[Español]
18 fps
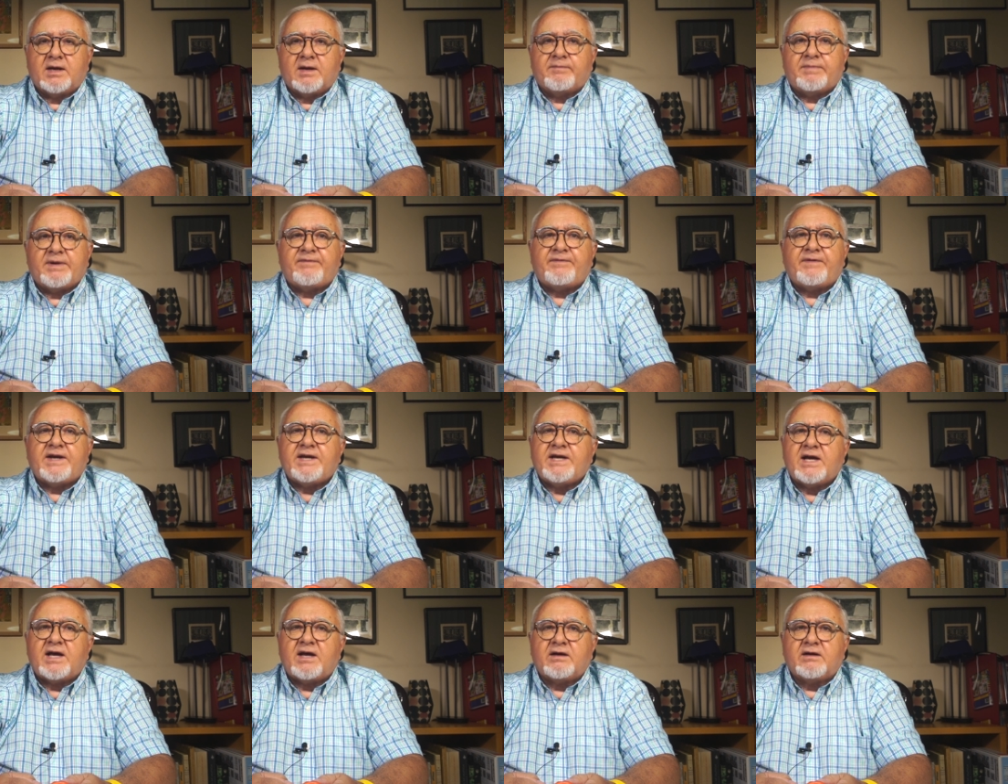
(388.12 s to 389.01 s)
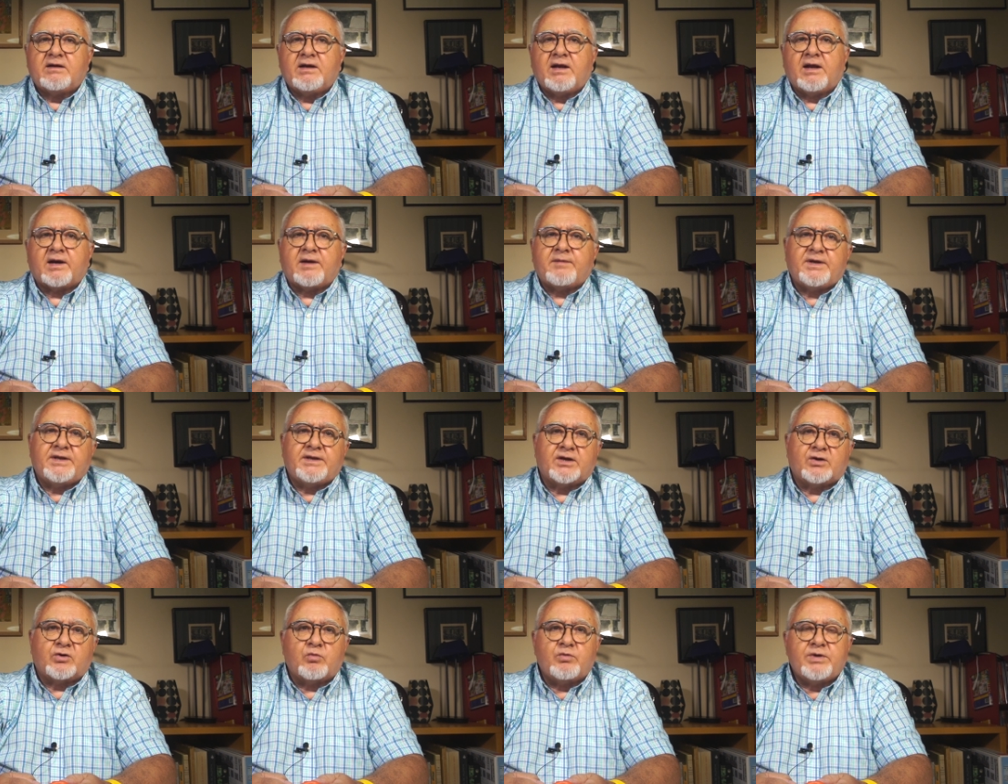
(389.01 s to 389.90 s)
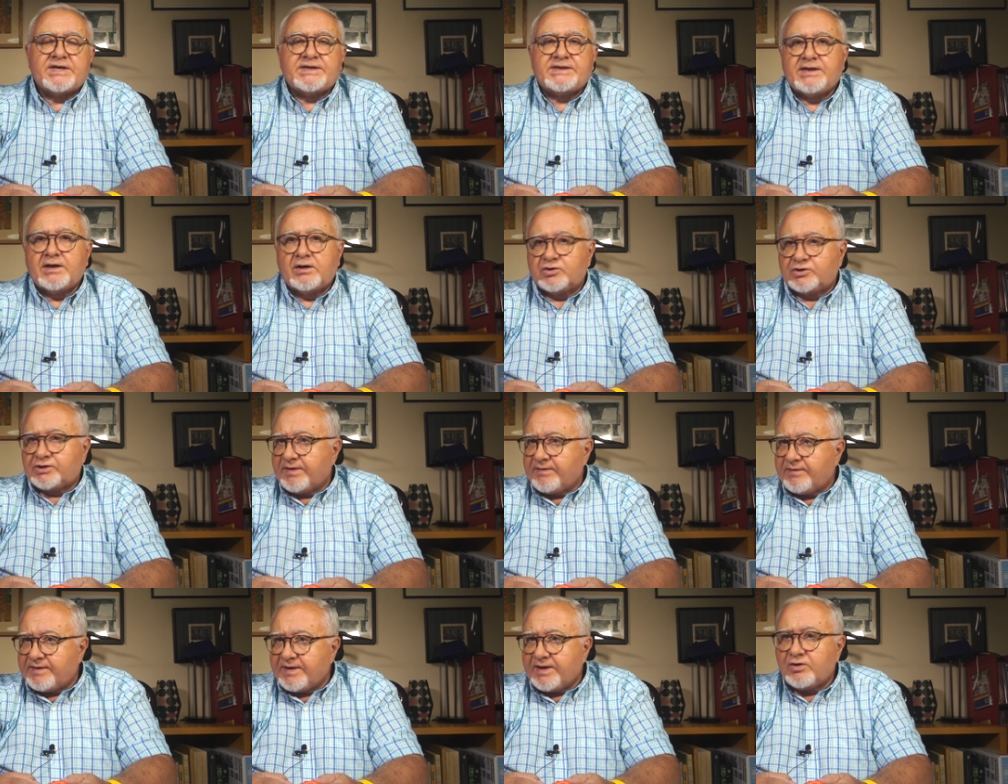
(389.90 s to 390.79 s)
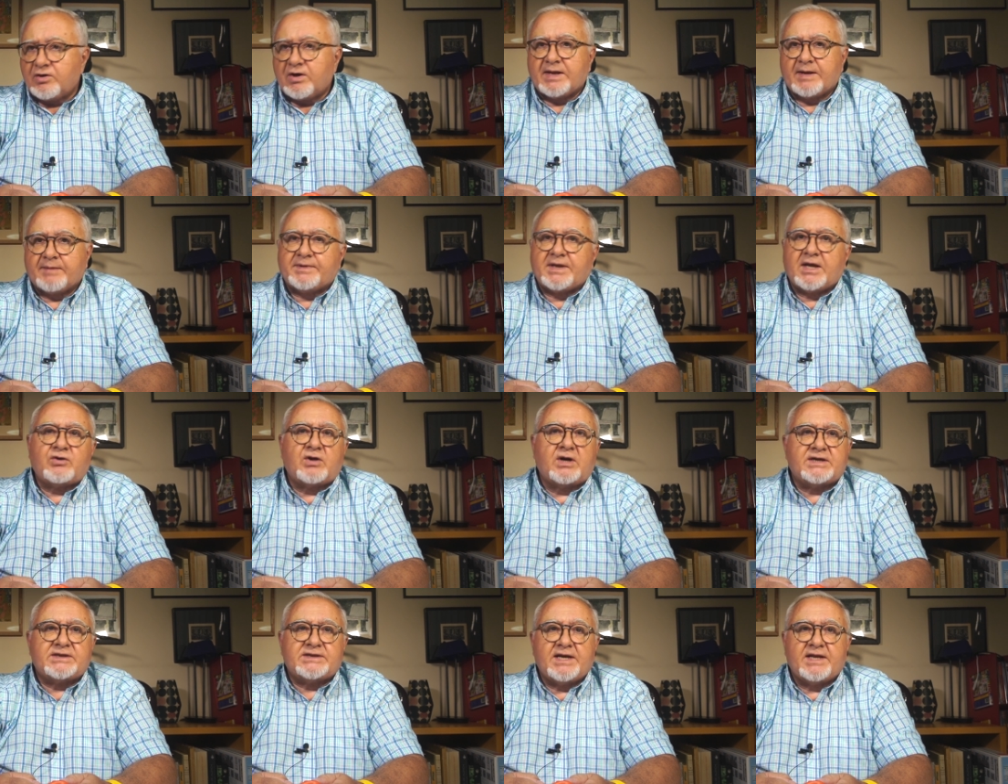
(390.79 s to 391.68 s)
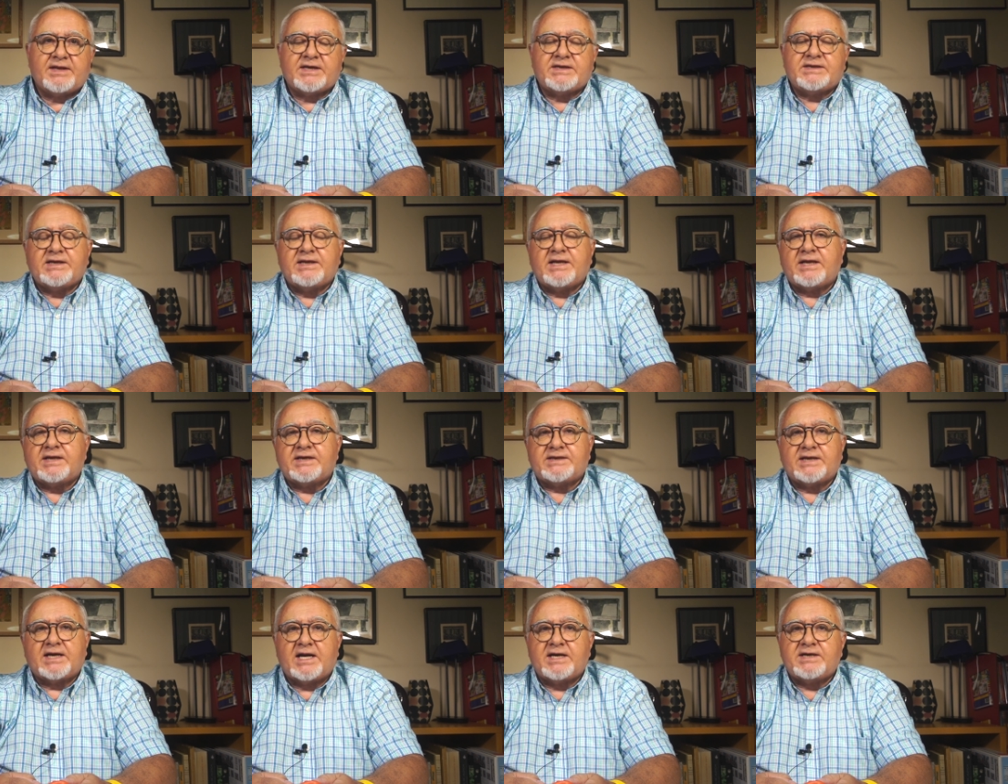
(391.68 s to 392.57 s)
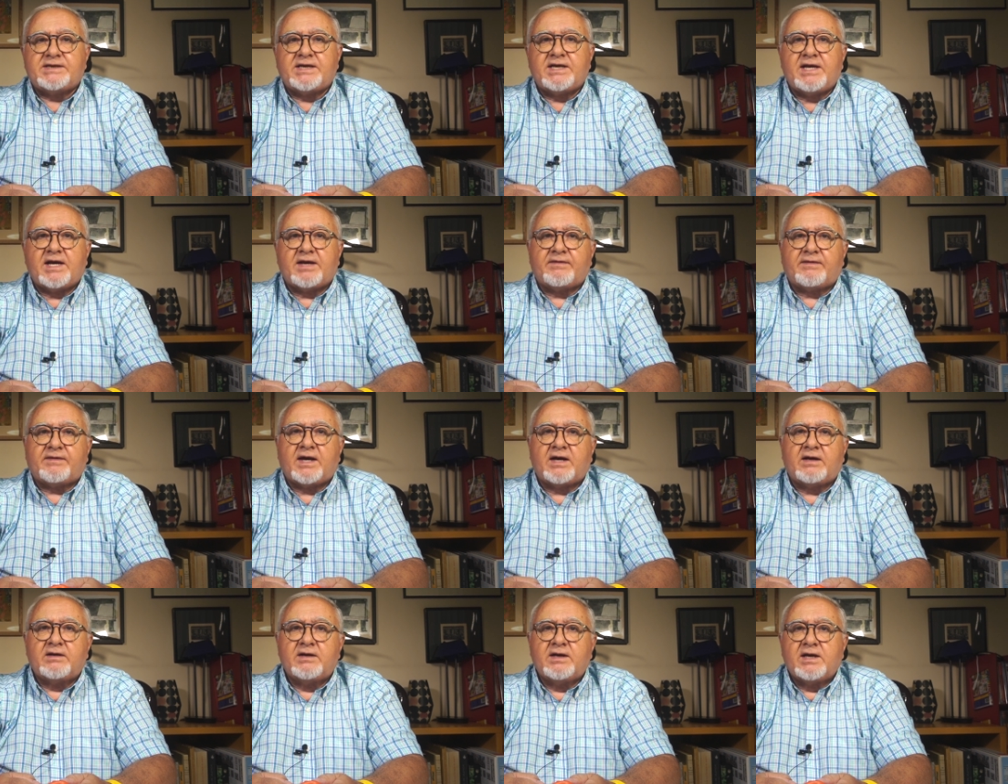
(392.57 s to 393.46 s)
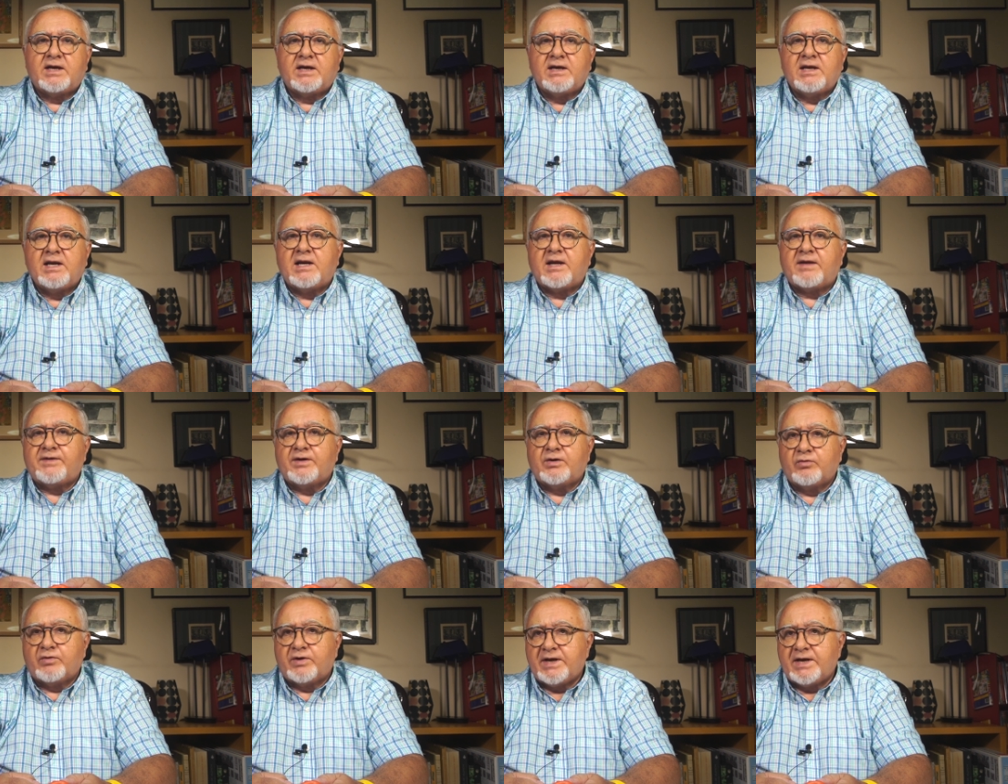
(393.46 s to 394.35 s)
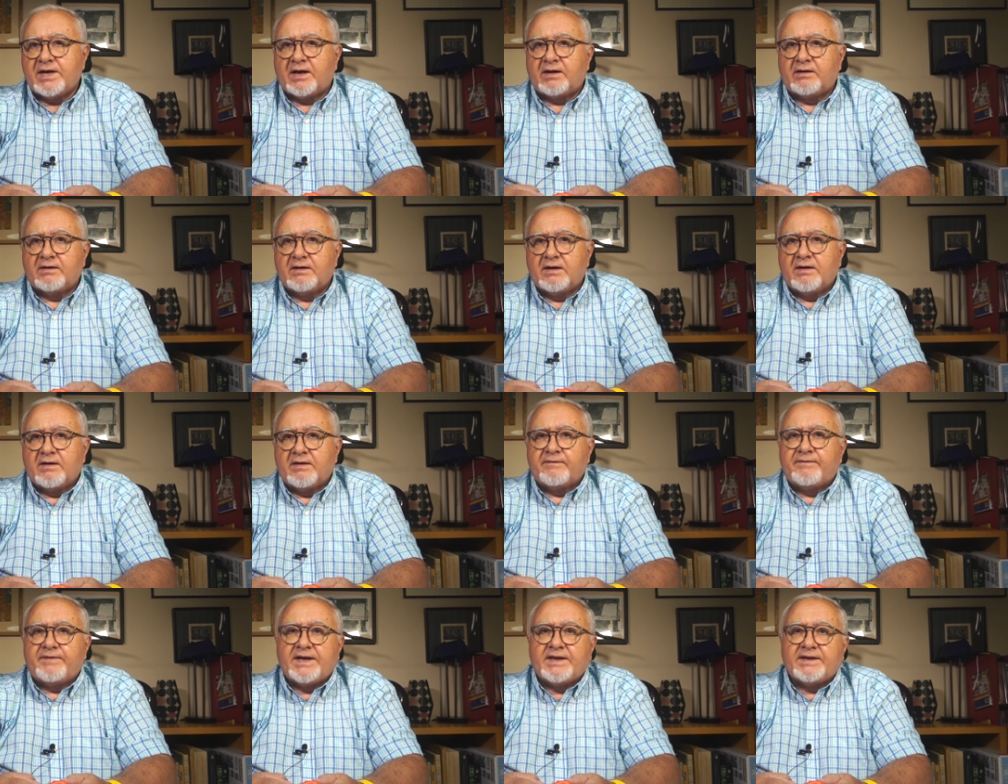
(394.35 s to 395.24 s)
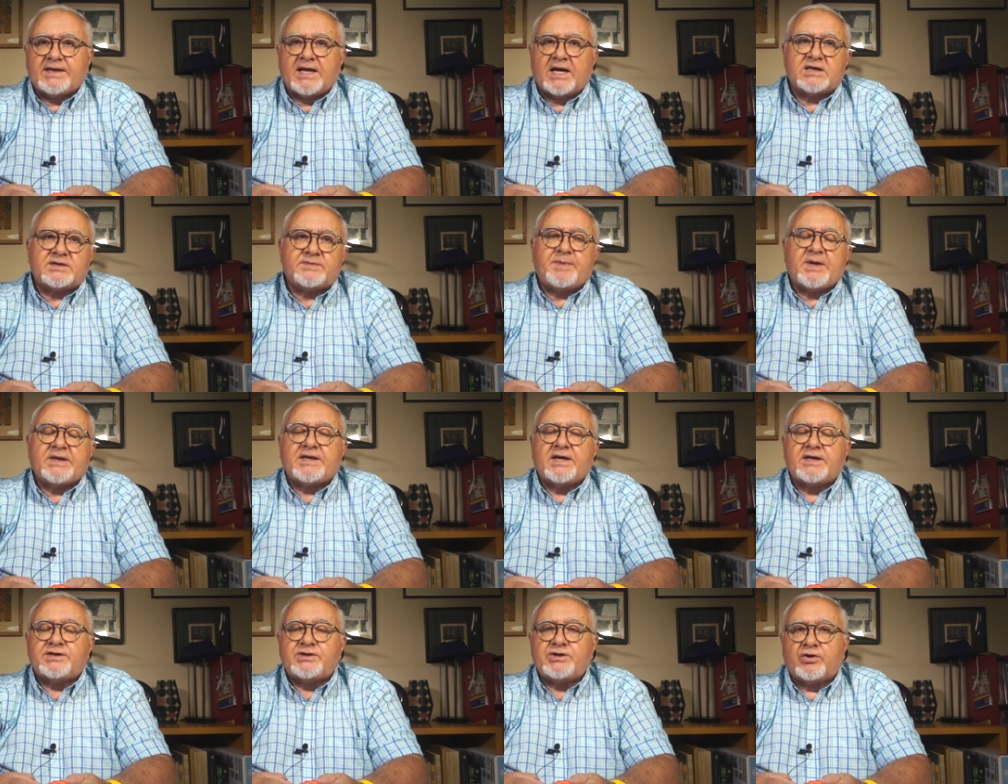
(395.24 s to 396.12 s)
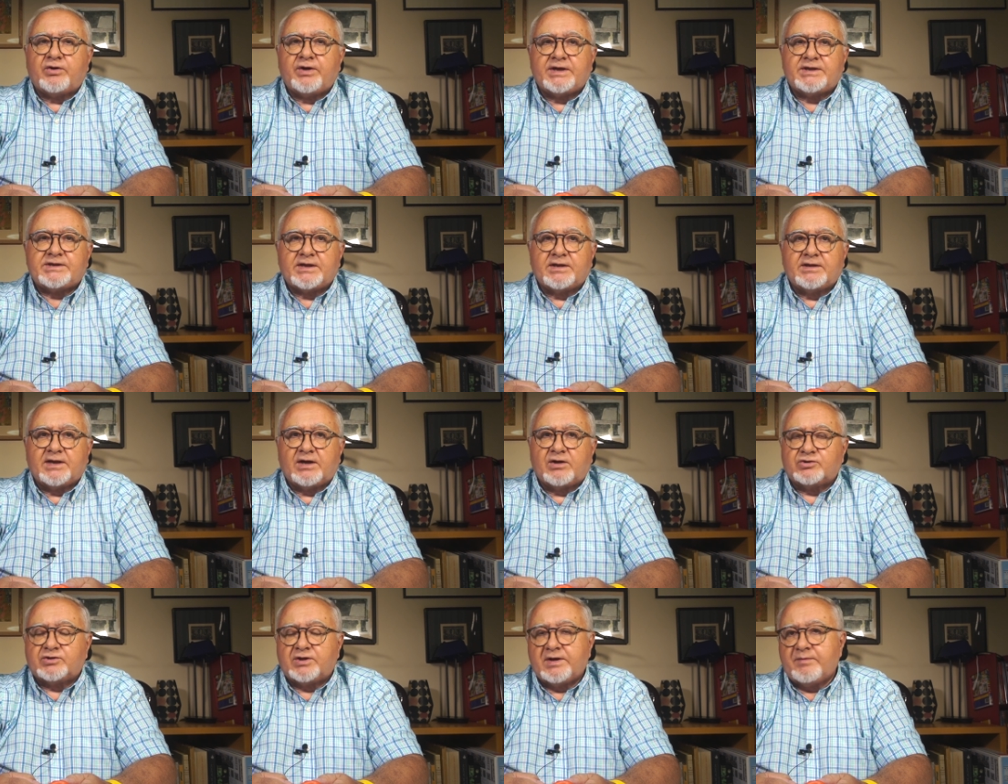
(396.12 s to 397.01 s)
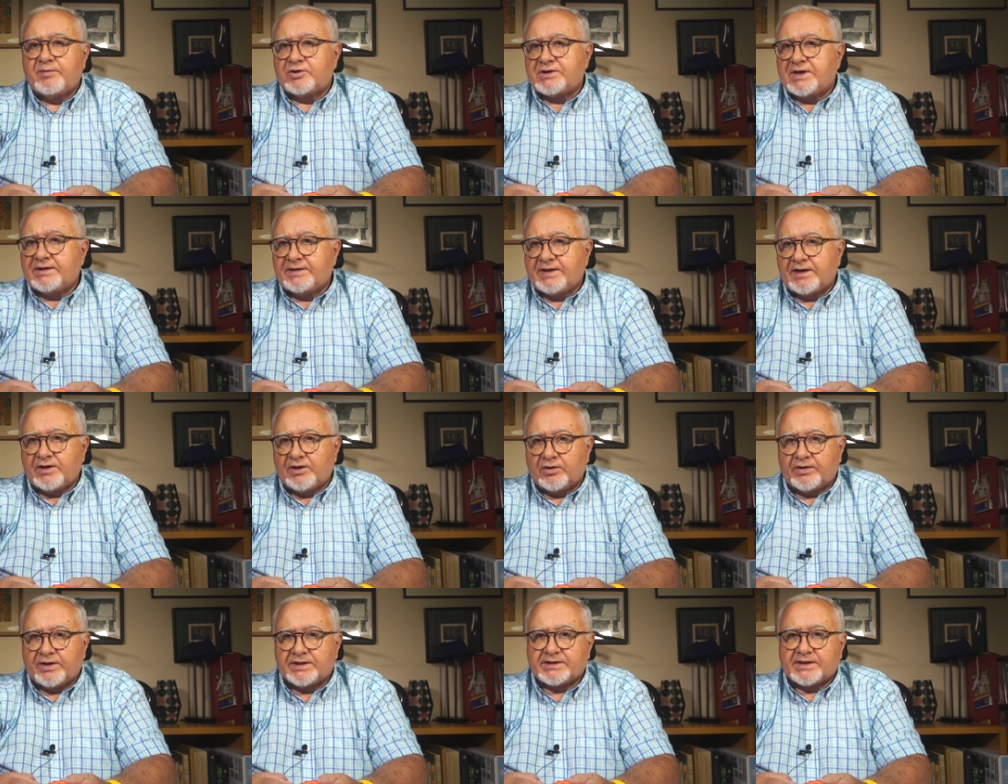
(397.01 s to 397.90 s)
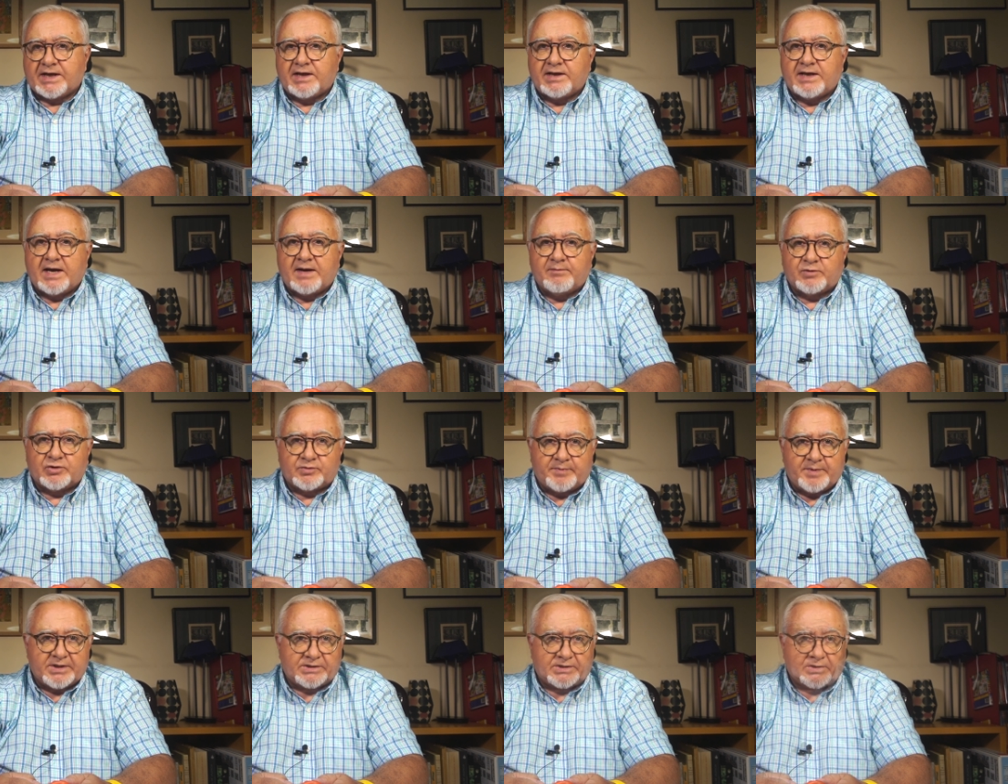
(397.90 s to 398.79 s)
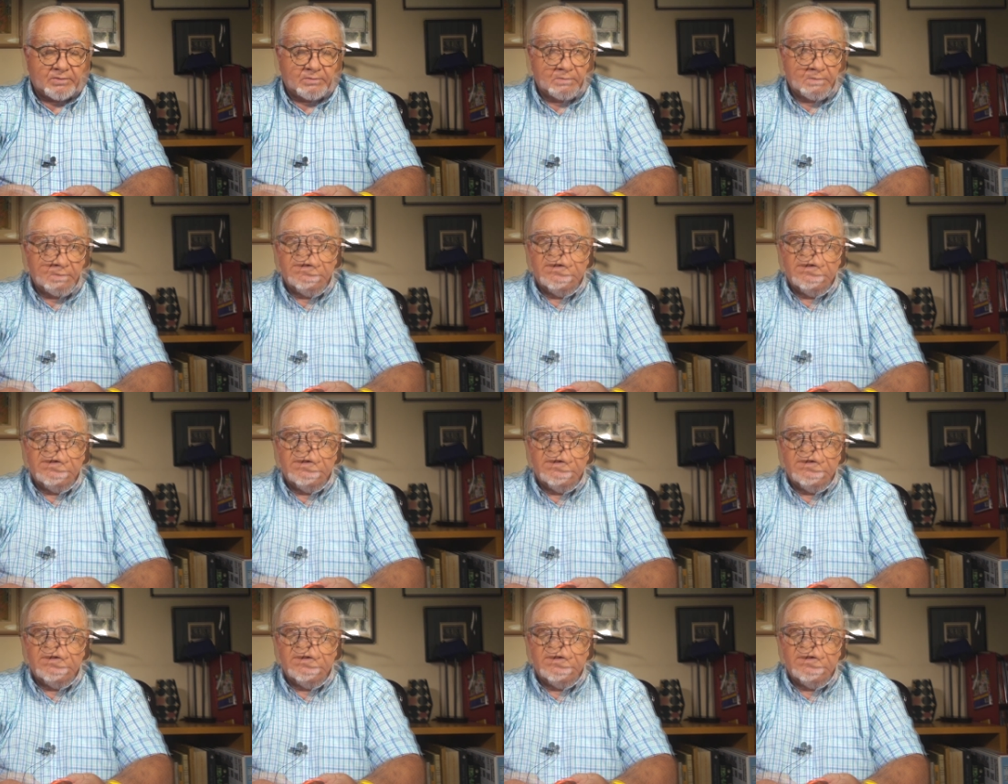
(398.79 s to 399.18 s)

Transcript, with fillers: prefería y reivindicó un estilo sencillo adaptado a las necesidades de la enseñanza y la cirugía frente a las pretensiones de los libros anteriores que ya hemos visto.